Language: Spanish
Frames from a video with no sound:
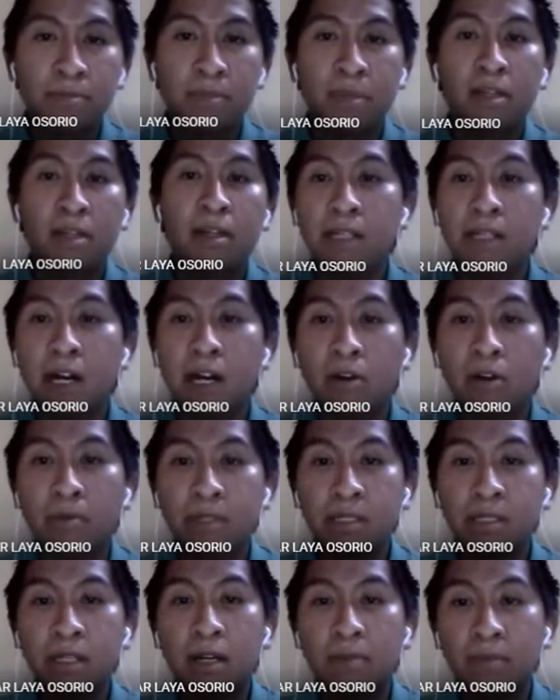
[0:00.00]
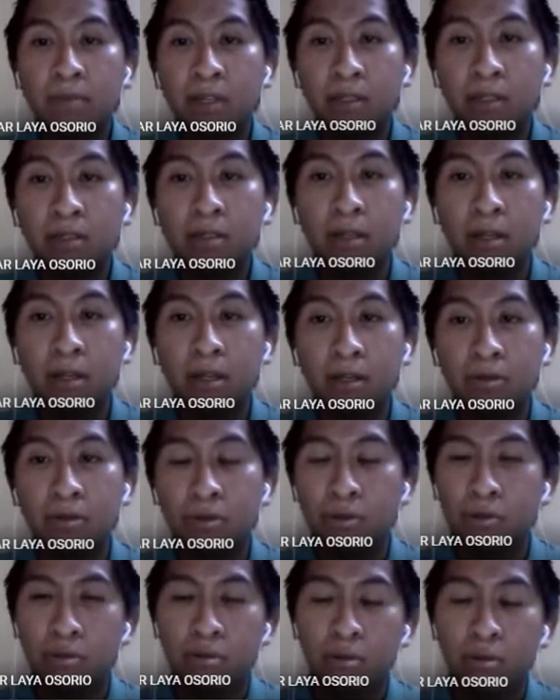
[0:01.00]
ensilado básicamente
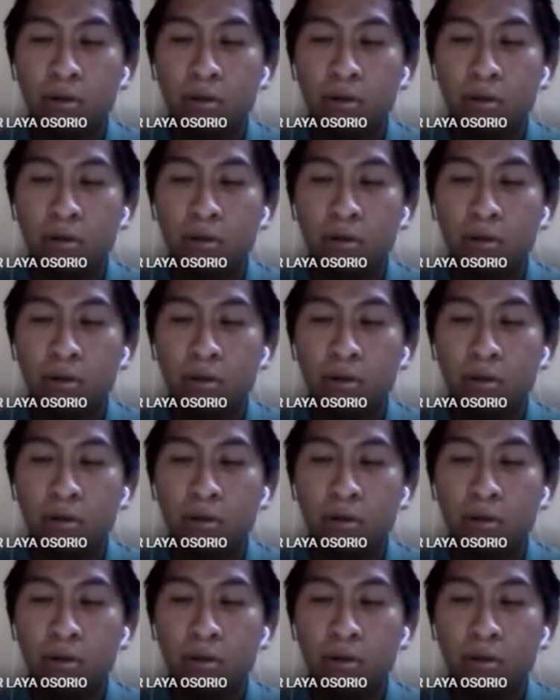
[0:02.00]
es